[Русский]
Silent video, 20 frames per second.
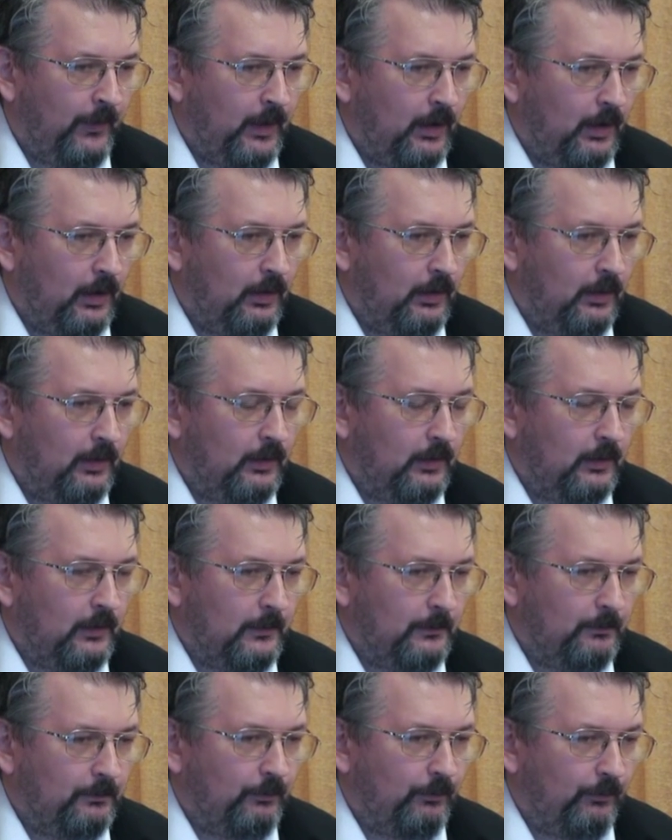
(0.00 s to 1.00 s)

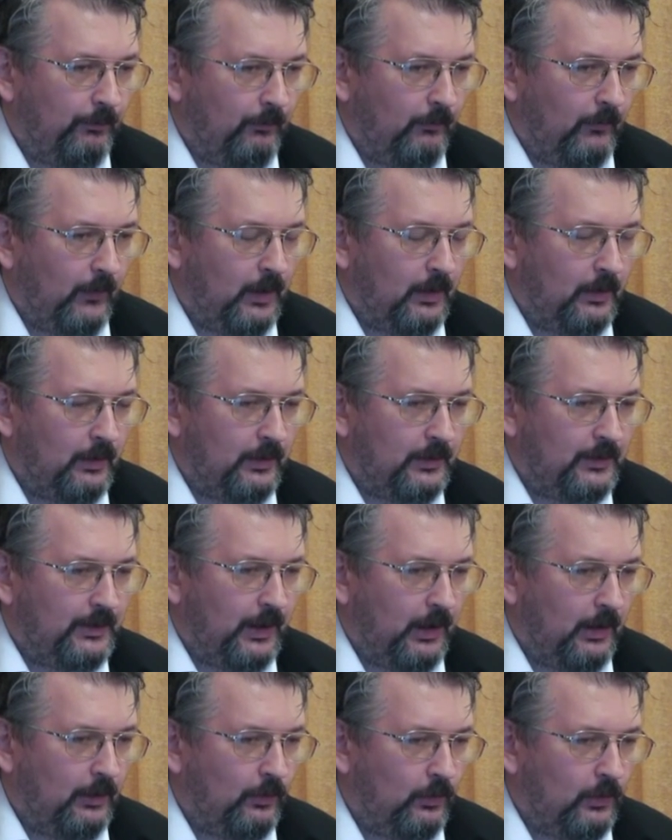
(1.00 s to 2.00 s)
э, э,
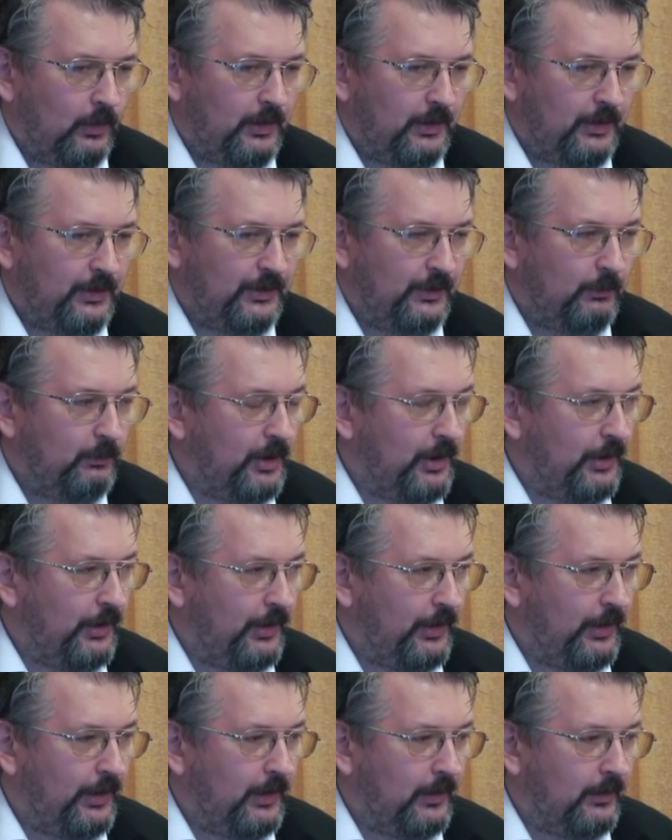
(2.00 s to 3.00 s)
диалог зимы
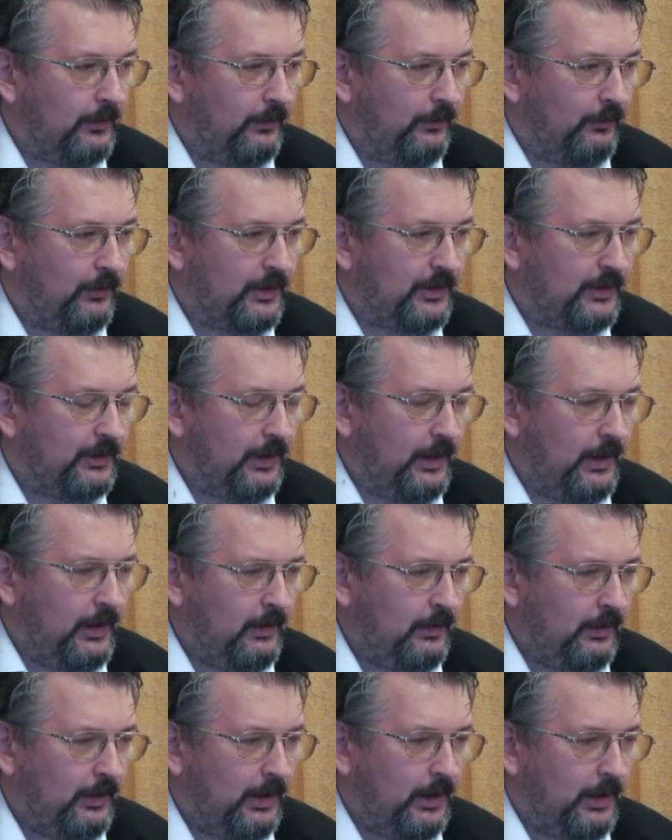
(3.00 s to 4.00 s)
и
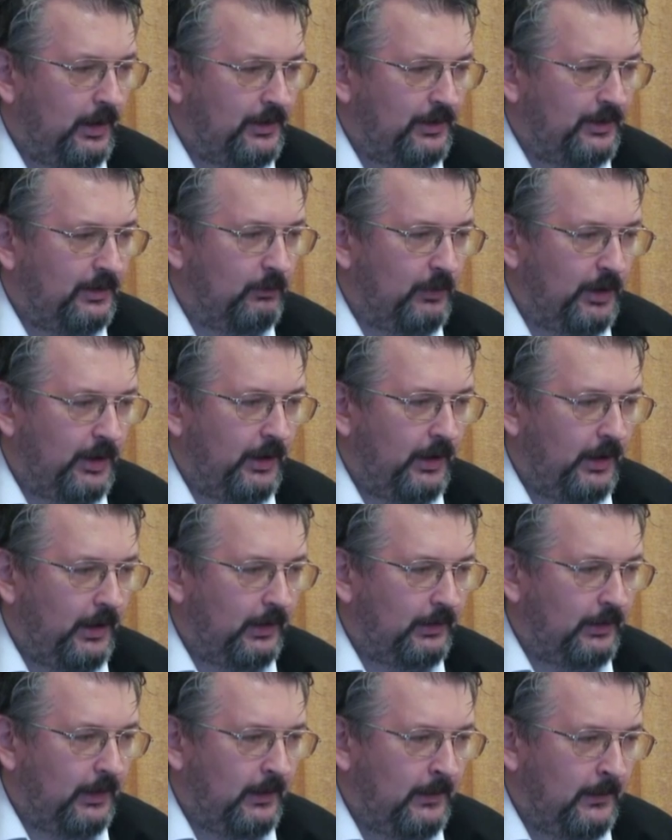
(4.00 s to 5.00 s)
весны, или зимы и
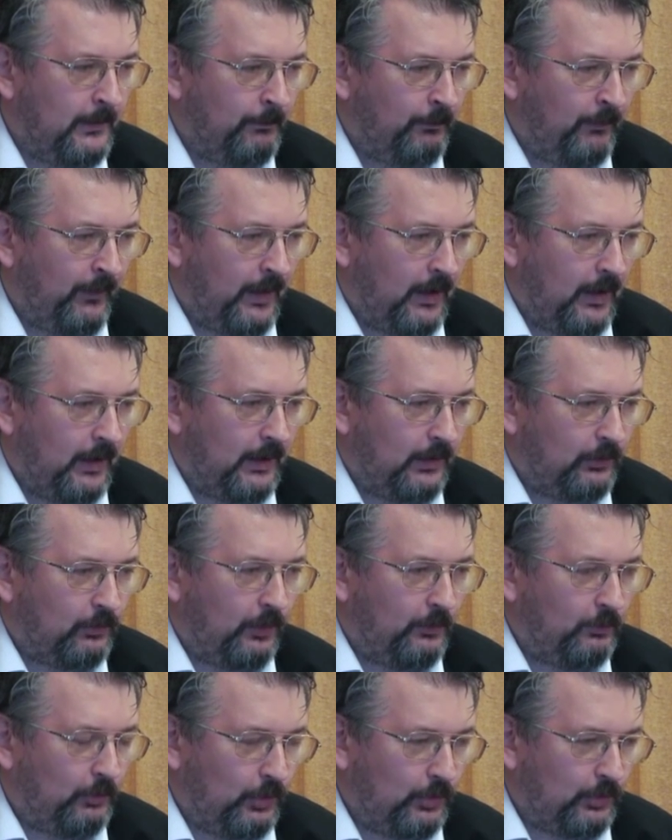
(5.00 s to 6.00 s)
лета, о
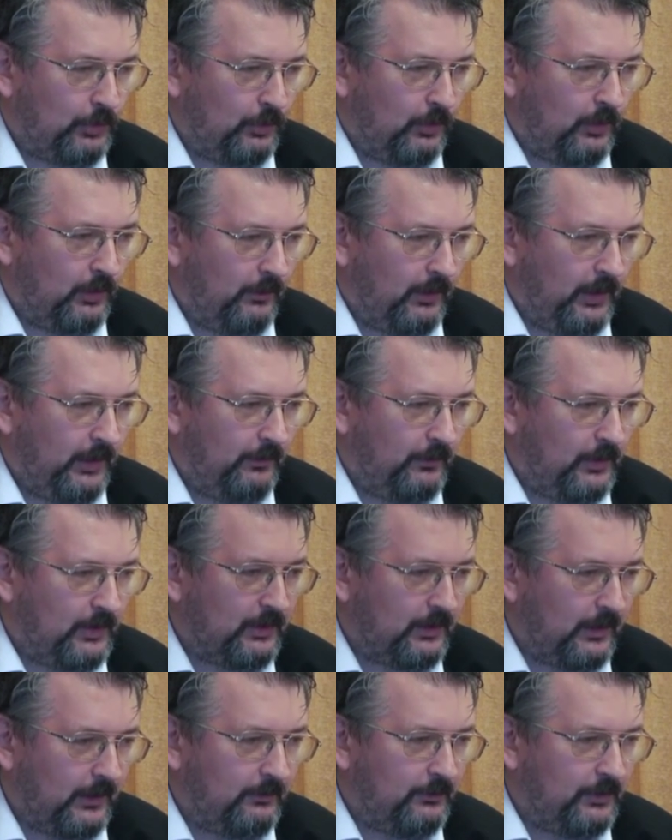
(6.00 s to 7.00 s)
котором только что говорил
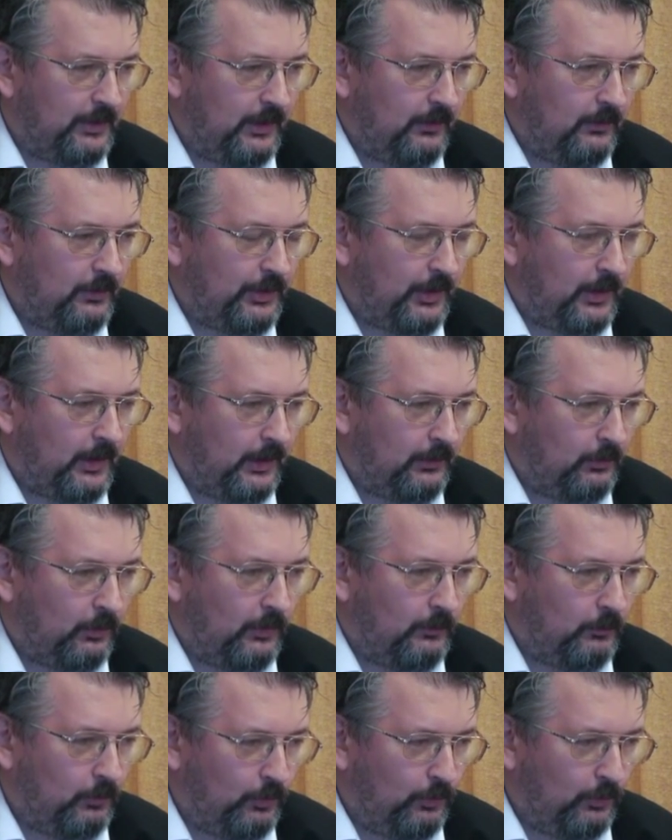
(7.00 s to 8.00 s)
Вячеслав Селович, о
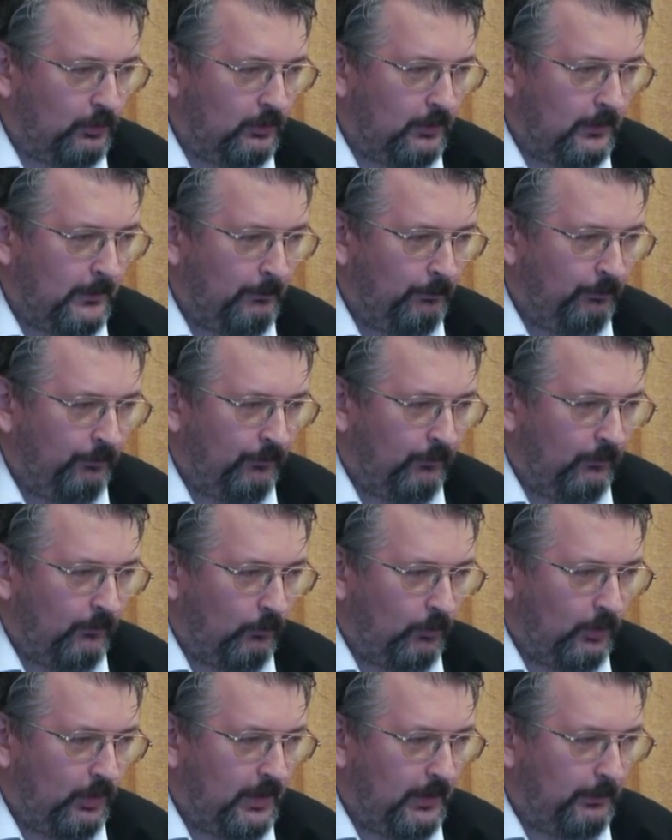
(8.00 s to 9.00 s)
котором буду
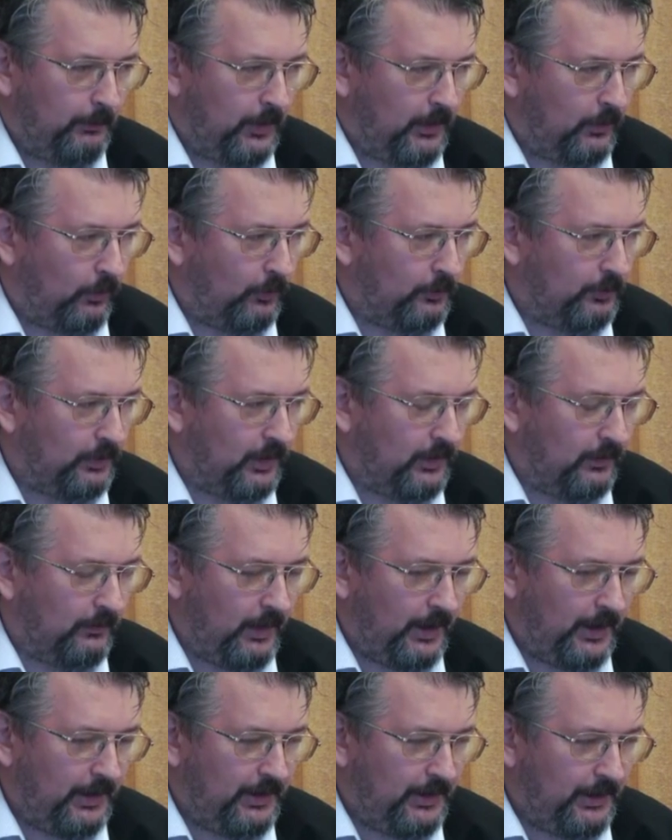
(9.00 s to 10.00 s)
более подробно
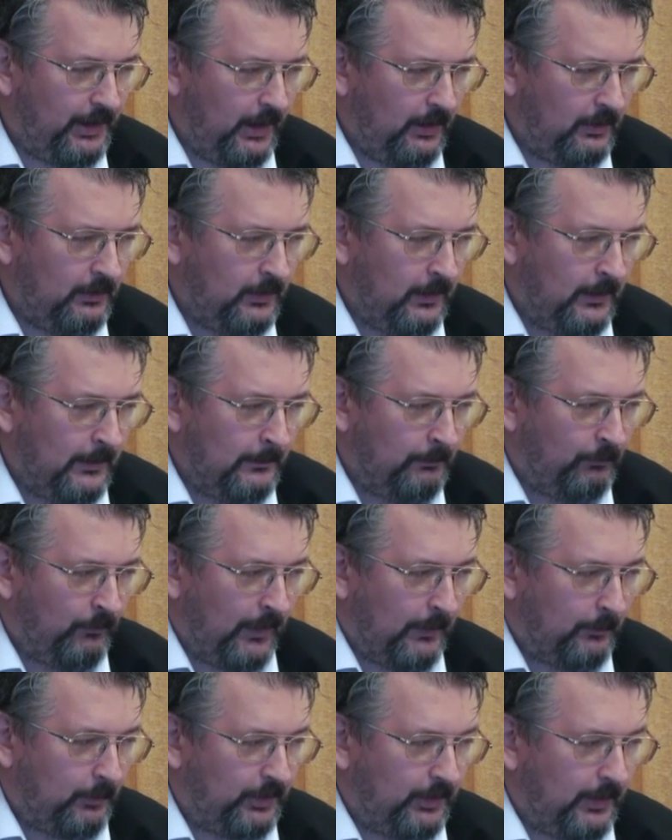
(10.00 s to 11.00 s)
говорить я,
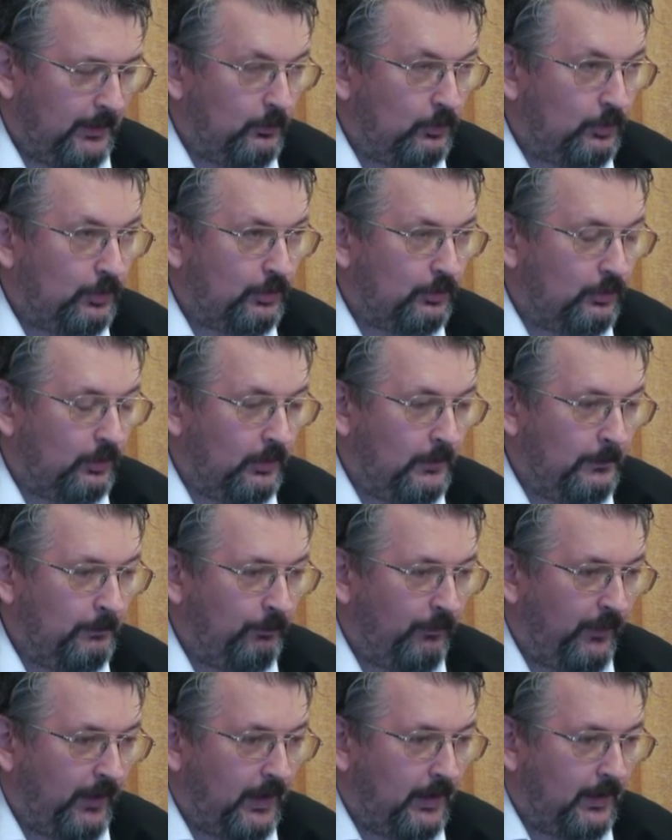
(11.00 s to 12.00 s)
потому
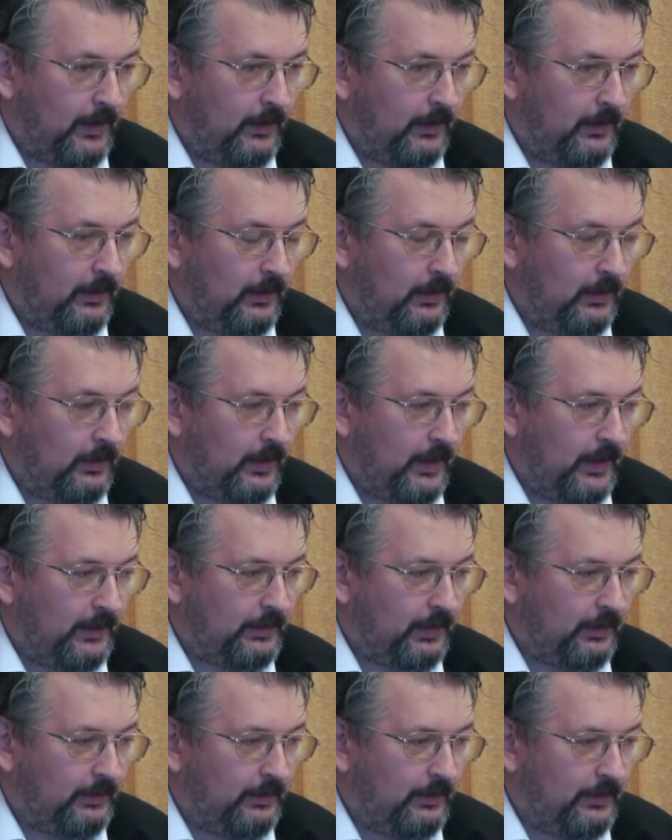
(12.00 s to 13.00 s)
что э,
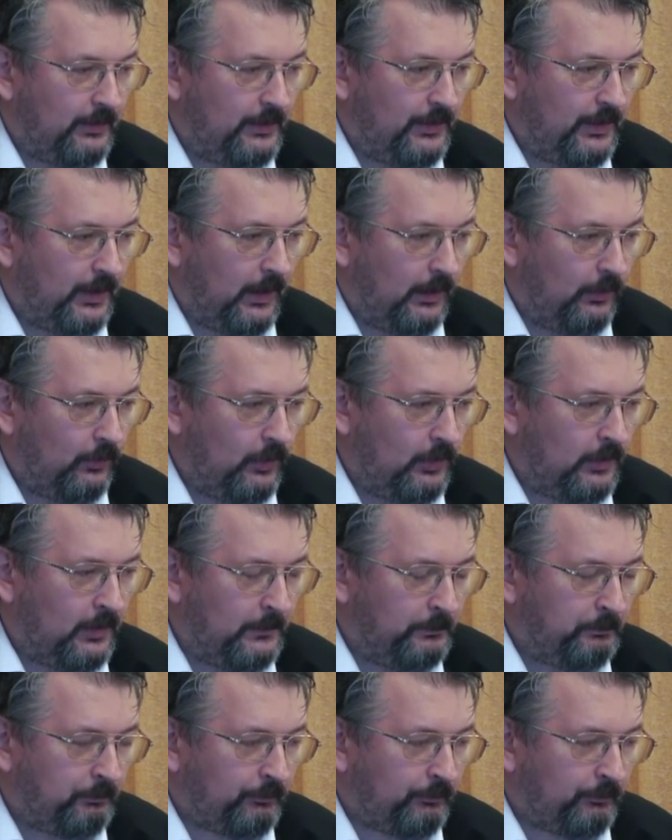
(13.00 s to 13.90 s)
этот диалог